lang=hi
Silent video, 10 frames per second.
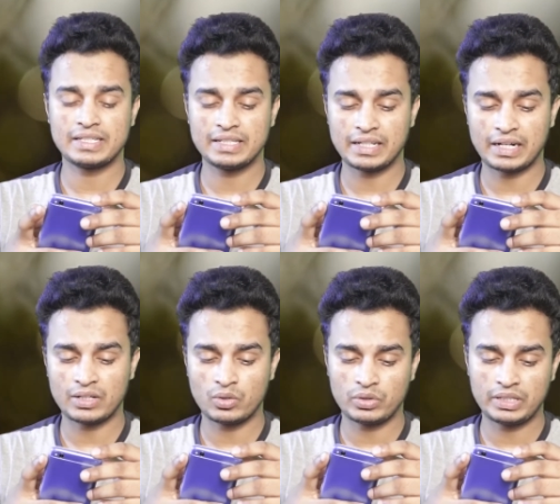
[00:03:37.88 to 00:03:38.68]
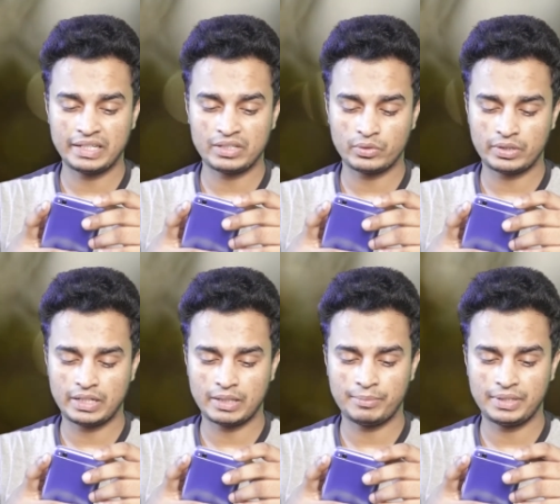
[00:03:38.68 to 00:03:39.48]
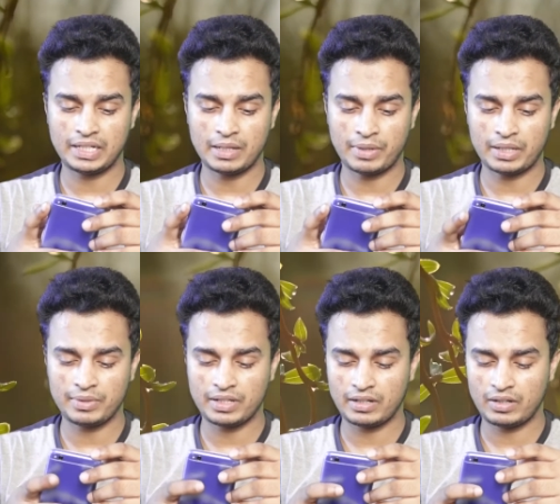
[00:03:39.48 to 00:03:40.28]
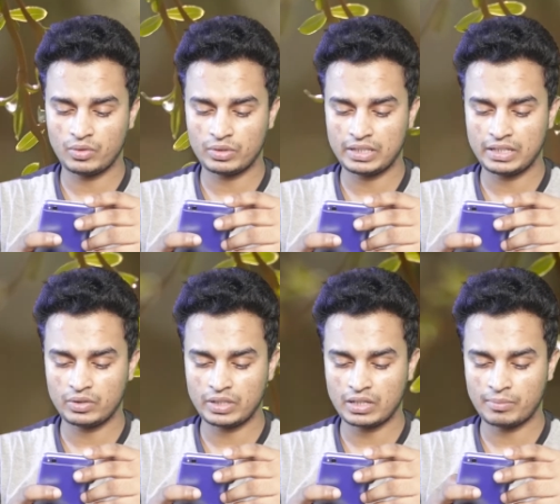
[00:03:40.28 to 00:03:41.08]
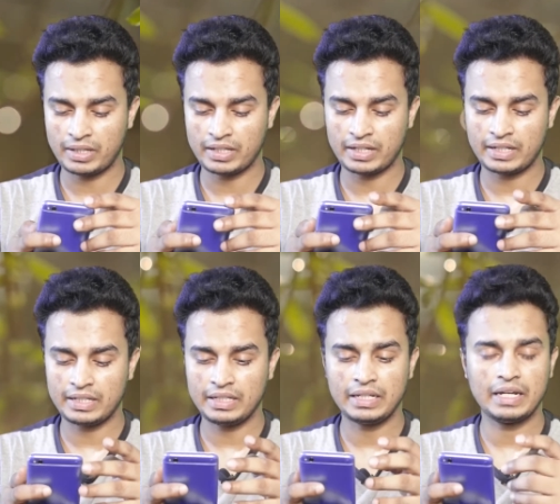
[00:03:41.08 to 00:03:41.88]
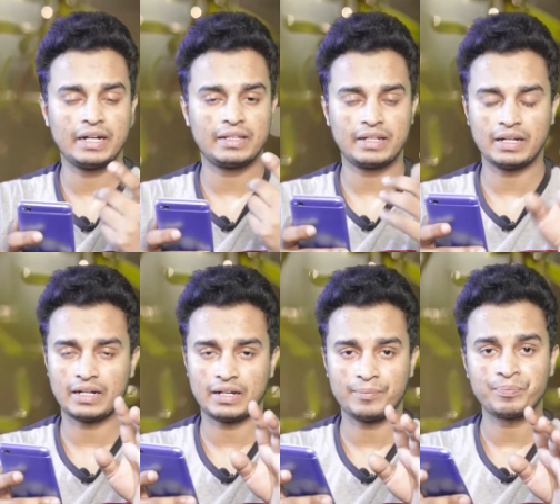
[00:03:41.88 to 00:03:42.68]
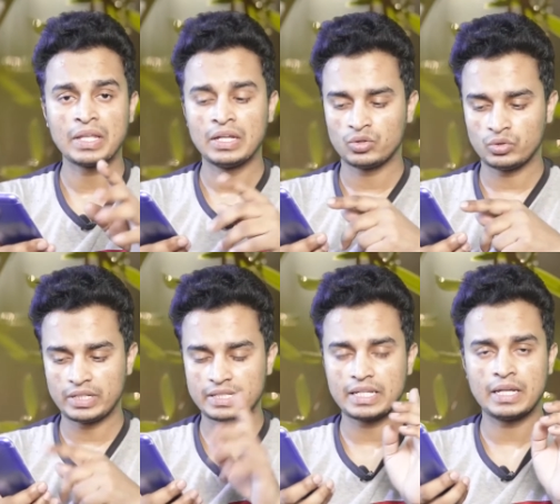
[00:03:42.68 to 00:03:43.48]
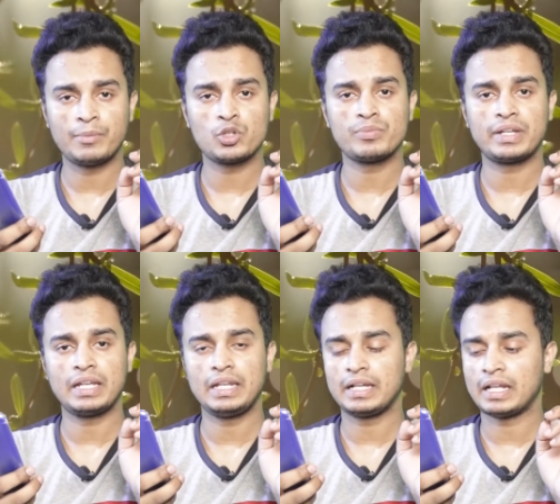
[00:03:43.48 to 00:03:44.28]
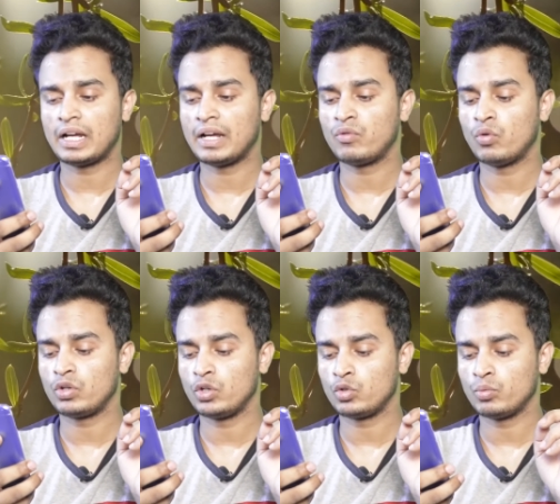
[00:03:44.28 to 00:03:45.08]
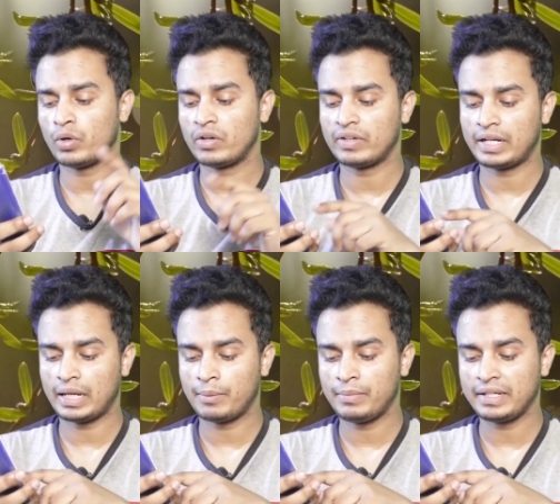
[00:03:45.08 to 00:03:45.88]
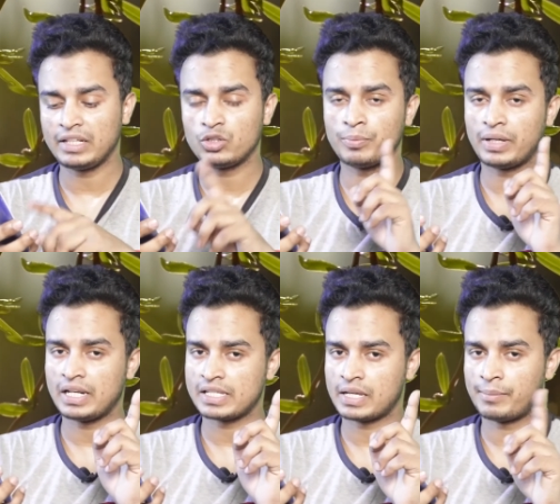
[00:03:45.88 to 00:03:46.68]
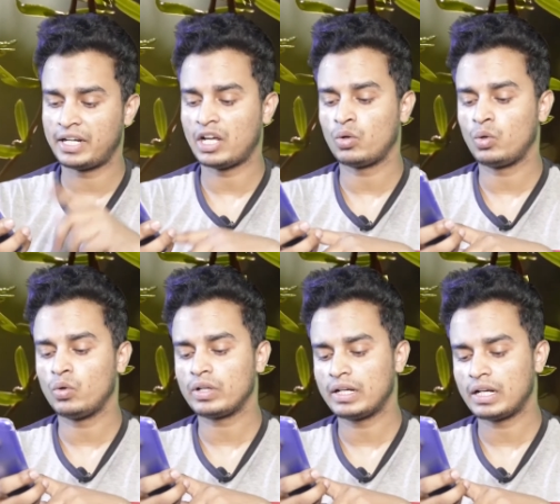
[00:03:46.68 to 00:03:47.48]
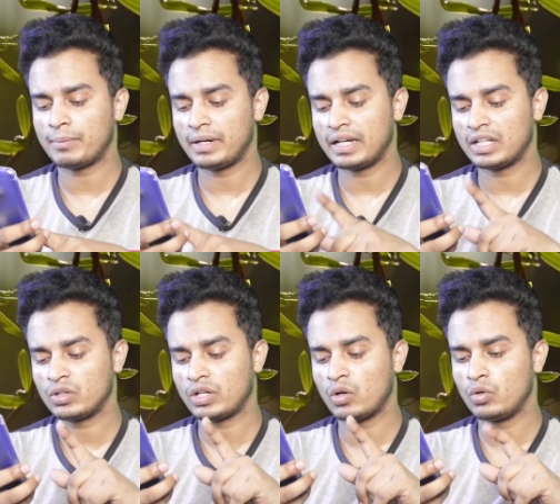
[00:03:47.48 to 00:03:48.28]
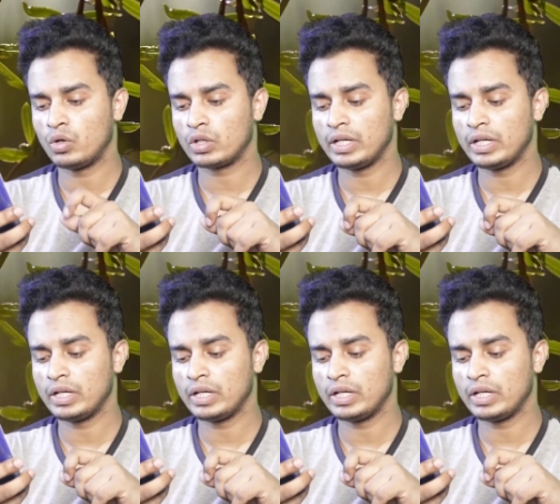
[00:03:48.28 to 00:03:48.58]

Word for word: इसी तरह की होती है क्योंकि इन्हें अपनी कमाई भी करनी होती है तो ये कमाई करेंगी एड दिखाकर तो जैसे ही हमने उस पर क्लिक कराया फोर्टी टू पॉइंट वन एम बी की तो पहले इसे हमें डाउनलोड करना पड़ेगा तो डाउनलोड